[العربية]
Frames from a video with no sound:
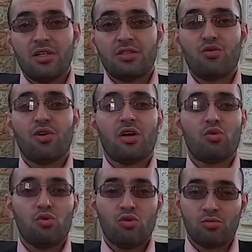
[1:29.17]
سوف
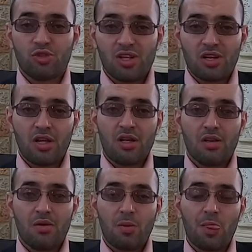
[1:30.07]
يكون مضرا
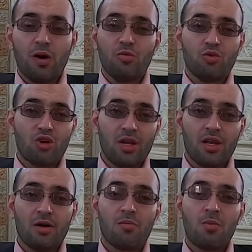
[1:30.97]
أو مخلا